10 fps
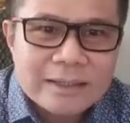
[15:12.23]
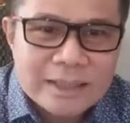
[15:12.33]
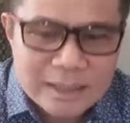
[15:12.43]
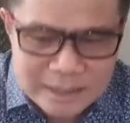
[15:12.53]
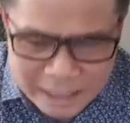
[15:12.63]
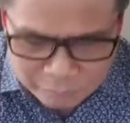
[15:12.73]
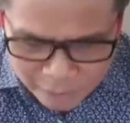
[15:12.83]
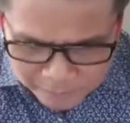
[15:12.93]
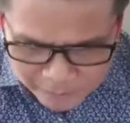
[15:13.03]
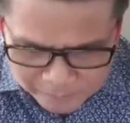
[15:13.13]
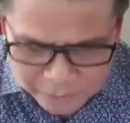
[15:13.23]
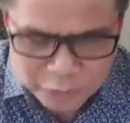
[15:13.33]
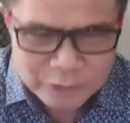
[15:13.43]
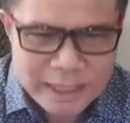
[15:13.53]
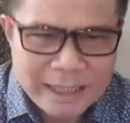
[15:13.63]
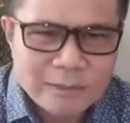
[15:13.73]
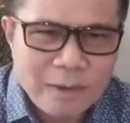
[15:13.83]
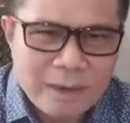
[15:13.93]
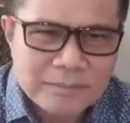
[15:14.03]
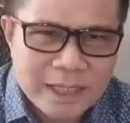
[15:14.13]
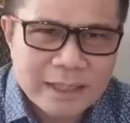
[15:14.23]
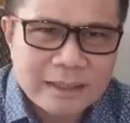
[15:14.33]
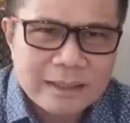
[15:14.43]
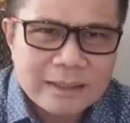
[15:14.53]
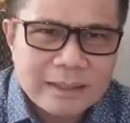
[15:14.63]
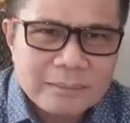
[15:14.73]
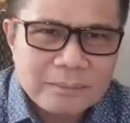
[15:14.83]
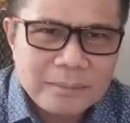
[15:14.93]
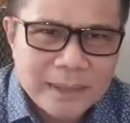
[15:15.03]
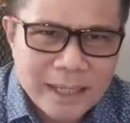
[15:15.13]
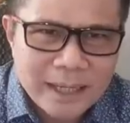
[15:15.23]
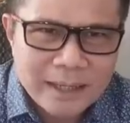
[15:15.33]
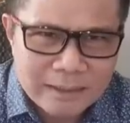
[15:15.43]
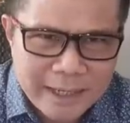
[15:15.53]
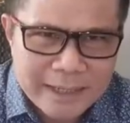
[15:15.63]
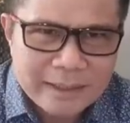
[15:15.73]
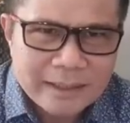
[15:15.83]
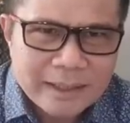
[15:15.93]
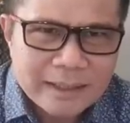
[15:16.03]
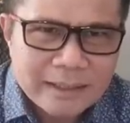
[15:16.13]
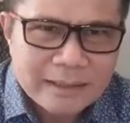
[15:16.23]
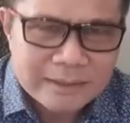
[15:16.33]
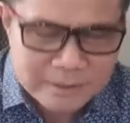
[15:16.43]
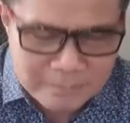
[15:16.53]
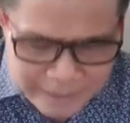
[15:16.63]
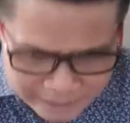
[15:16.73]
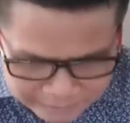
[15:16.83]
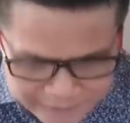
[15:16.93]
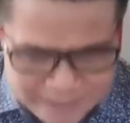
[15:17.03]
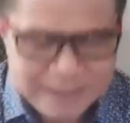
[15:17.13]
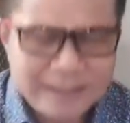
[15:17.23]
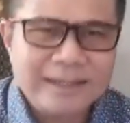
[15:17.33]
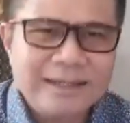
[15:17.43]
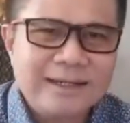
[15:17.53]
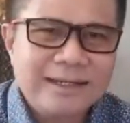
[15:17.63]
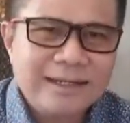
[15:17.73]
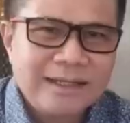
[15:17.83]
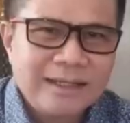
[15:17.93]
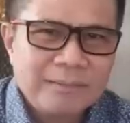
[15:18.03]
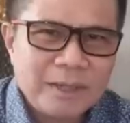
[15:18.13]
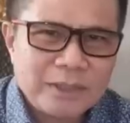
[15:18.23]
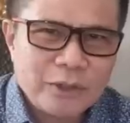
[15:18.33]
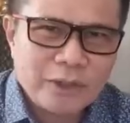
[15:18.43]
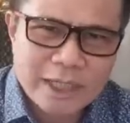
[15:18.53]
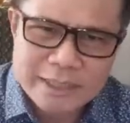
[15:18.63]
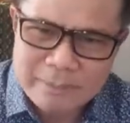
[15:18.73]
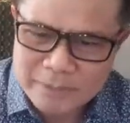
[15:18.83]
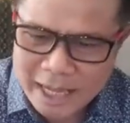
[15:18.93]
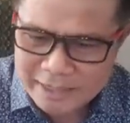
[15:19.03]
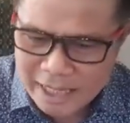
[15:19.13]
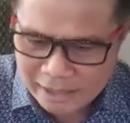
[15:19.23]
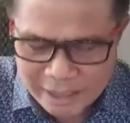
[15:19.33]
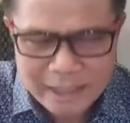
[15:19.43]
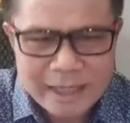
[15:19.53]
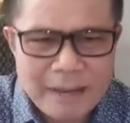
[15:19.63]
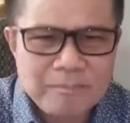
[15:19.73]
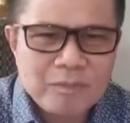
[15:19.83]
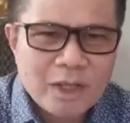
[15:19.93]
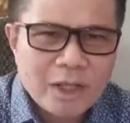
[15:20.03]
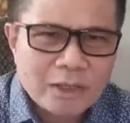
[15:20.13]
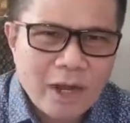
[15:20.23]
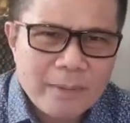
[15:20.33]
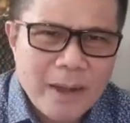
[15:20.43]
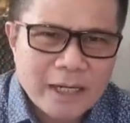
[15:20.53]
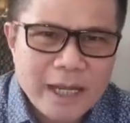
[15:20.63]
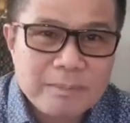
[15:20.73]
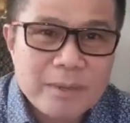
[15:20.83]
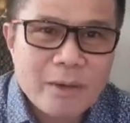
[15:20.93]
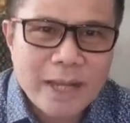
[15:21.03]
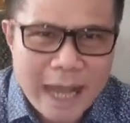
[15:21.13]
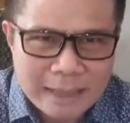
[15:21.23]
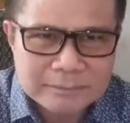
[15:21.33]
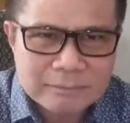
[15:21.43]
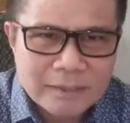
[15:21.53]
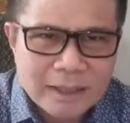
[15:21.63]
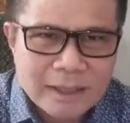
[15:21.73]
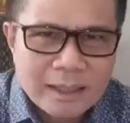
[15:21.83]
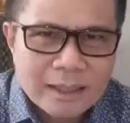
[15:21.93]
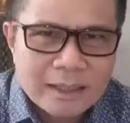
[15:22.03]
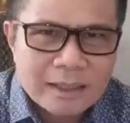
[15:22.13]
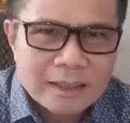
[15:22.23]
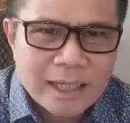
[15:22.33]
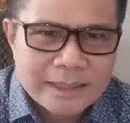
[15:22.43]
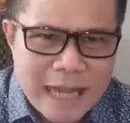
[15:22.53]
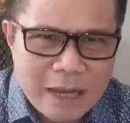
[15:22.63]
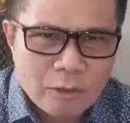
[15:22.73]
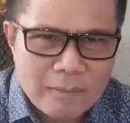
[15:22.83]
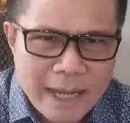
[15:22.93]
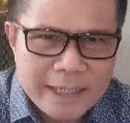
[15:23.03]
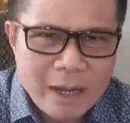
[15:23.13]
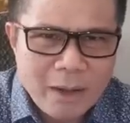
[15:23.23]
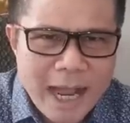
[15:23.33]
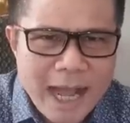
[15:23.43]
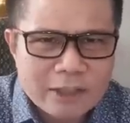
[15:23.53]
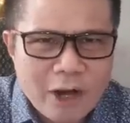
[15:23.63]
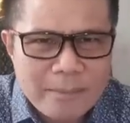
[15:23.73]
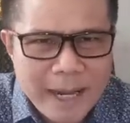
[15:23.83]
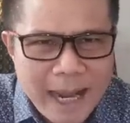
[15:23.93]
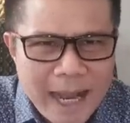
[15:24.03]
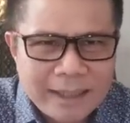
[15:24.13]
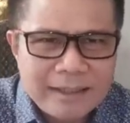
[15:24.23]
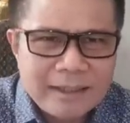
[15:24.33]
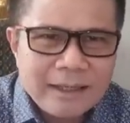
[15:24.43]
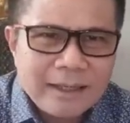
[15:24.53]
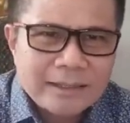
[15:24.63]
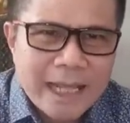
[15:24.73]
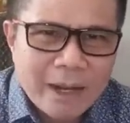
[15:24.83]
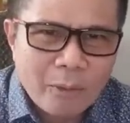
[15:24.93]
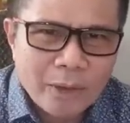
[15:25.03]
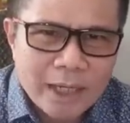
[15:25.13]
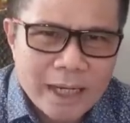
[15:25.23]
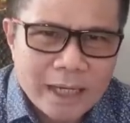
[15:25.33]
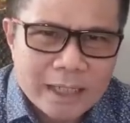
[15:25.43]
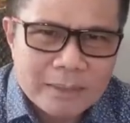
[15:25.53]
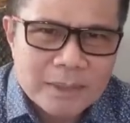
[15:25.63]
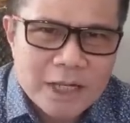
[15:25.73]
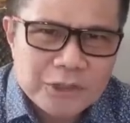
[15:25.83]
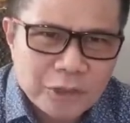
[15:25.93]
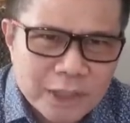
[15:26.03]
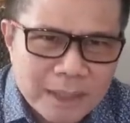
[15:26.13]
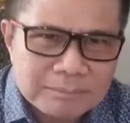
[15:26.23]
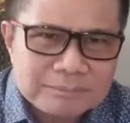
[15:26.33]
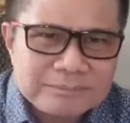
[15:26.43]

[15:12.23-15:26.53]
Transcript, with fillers: ยืนหยัดว่าเพื่อประชาชนนั้นความจริงเพื่อใครหรือไม่อย่างไรประชาชนก็จะจับตาจากนี้นะครับต่อให้พรรคเล็กมีโอกาสนะจากกฎหมายที่เอาห้าร้อยไปหารแต่คนเลือกคือประชาชนครับ